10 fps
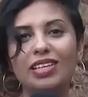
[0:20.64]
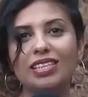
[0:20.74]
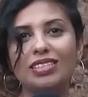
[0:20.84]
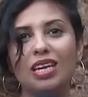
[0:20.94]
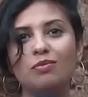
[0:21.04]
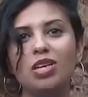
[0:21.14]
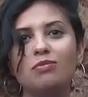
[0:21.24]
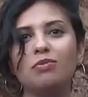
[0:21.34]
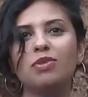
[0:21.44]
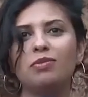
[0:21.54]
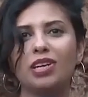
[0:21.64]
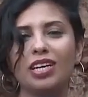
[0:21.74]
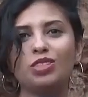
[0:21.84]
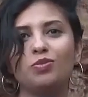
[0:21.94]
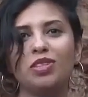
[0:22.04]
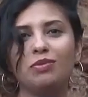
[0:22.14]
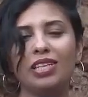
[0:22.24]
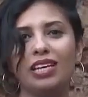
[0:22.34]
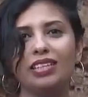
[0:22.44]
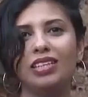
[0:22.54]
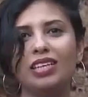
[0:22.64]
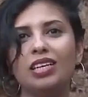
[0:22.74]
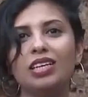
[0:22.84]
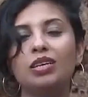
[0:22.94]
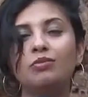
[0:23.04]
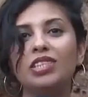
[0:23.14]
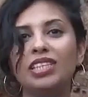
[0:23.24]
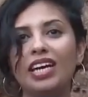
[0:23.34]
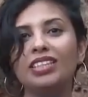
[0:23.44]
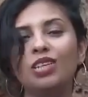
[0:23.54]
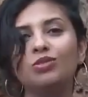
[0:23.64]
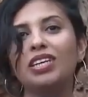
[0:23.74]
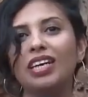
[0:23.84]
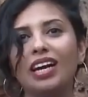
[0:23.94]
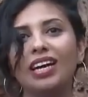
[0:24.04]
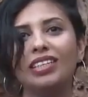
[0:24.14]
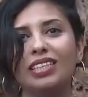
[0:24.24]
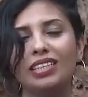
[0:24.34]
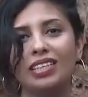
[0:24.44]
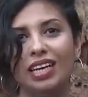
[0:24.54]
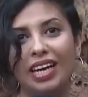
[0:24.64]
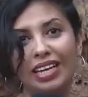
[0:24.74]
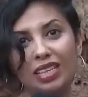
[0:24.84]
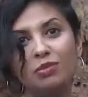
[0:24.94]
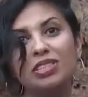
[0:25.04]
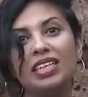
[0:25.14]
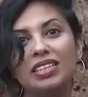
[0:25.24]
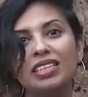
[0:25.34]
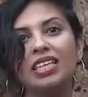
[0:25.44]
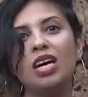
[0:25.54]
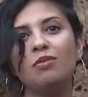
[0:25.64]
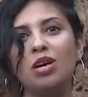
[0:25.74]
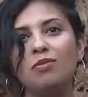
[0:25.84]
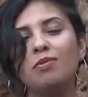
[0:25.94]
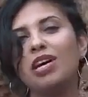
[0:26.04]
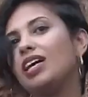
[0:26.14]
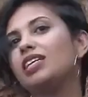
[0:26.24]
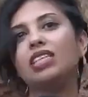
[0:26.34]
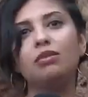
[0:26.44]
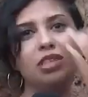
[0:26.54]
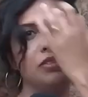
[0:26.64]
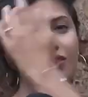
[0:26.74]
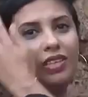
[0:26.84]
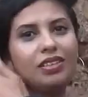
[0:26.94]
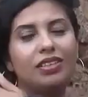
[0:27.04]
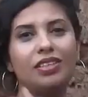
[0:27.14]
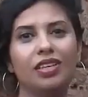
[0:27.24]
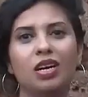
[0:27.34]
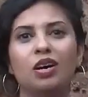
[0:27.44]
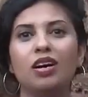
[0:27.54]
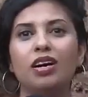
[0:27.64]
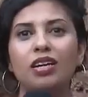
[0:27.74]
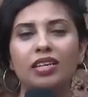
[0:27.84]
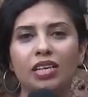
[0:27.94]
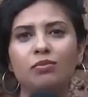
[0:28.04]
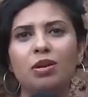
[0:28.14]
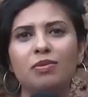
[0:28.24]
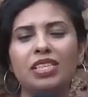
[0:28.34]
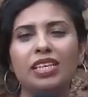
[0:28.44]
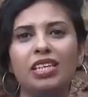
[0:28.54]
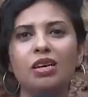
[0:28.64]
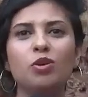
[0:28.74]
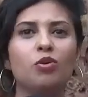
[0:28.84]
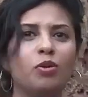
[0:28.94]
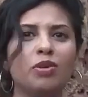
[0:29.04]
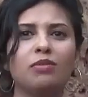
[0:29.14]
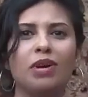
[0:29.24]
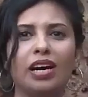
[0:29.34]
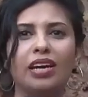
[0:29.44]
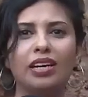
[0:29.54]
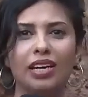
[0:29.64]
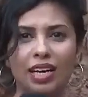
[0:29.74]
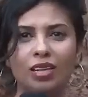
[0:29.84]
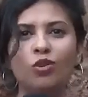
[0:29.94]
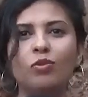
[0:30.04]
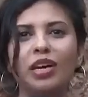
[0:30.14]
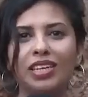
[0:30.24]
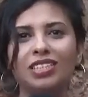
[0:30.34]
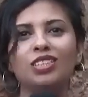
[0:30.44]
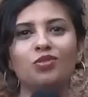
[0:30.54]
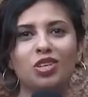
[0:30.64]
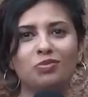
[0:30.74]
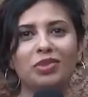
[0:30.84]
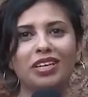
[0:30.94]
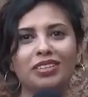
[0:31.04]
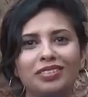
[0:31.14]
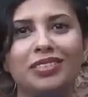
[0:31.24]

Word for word: في الأطلس الكبير ما بين مراكش وبني ملال مدينة هادئة وتاريخها غني حنا دابا تحديدا أمام مغارة إيمينيفري يعني بالأمازيغية بوابة المغارة خليكم معنا نكتشفوها جميع